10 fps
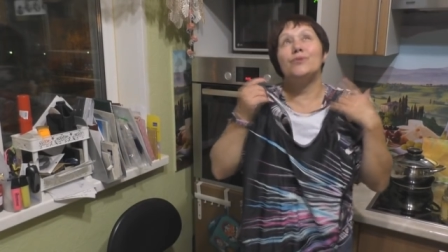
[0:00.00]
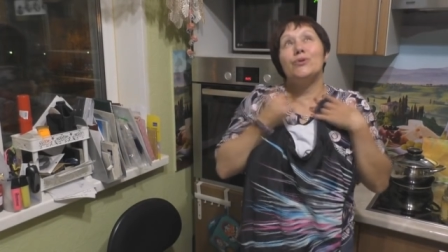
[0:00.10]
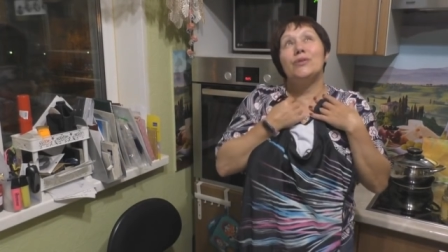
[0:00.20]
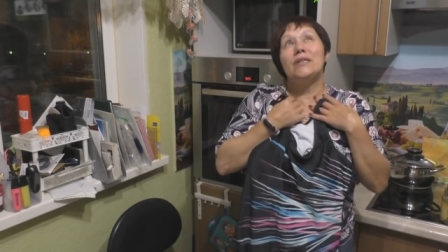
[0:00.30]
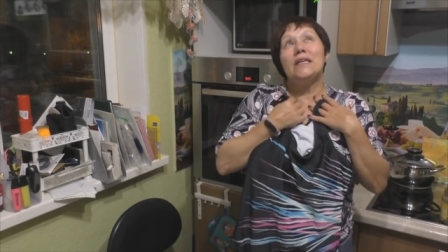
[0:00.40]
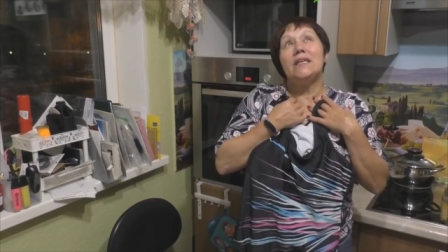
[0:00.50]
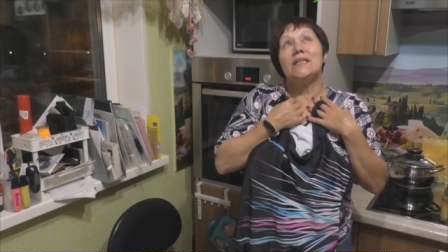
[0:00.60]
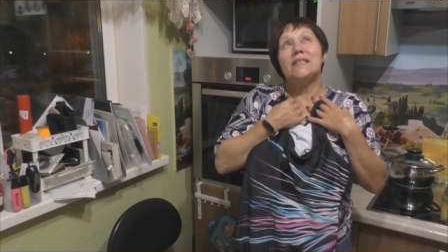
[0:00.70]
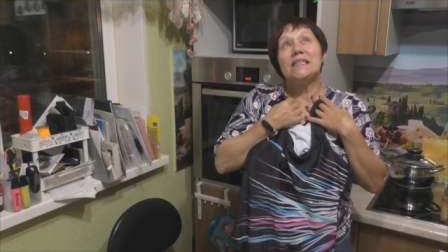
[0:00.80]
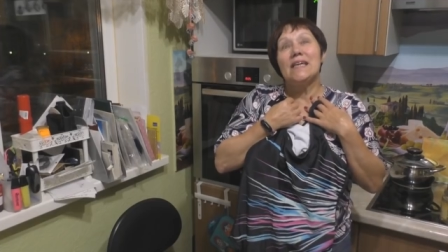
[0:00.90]
ну,
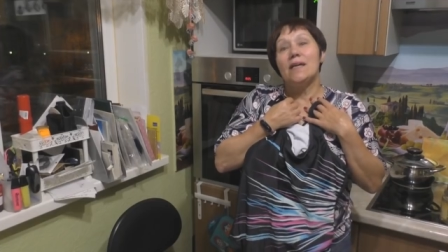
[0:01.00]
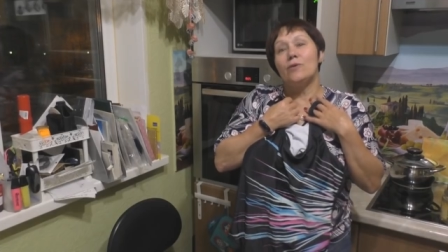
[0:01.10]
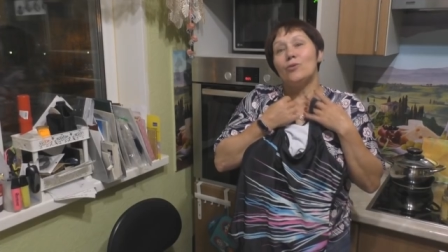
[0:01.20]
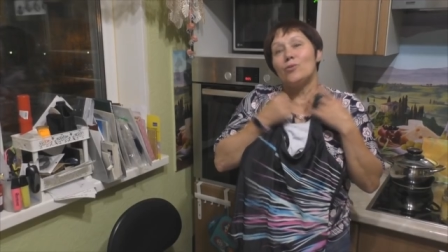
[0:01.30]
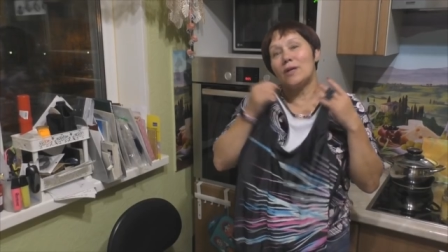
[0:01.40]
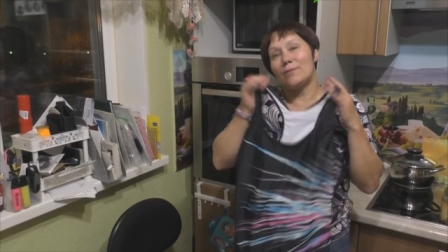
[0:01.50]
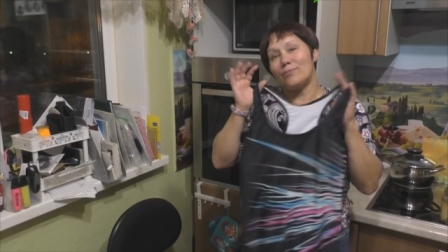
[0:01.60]
3XL, ну,